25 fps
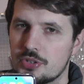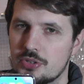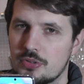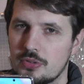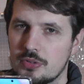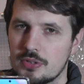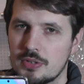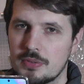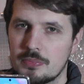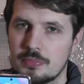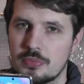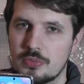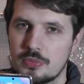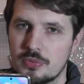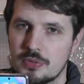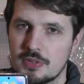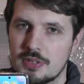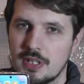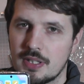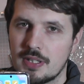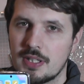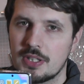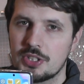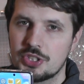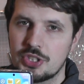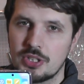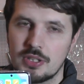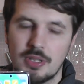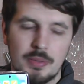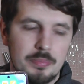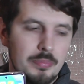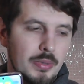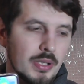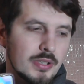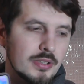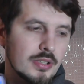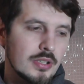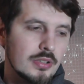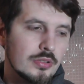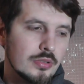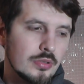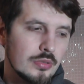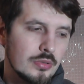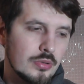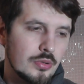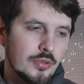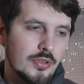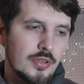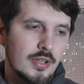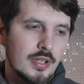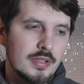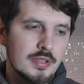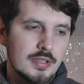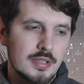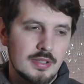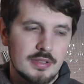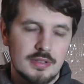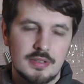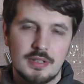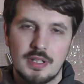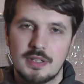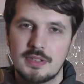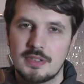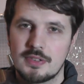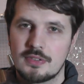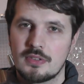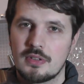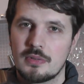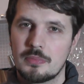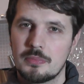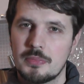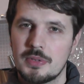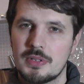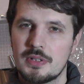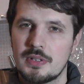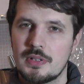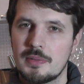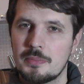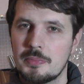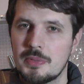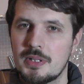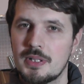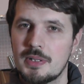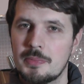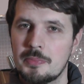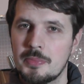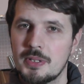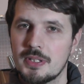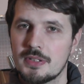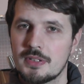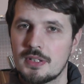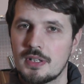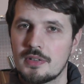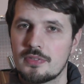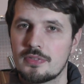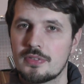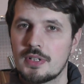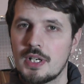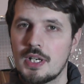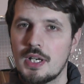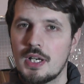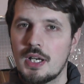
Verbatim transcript: что это будет такая же лопатка, но, друзья, нет, на несколько миллиметров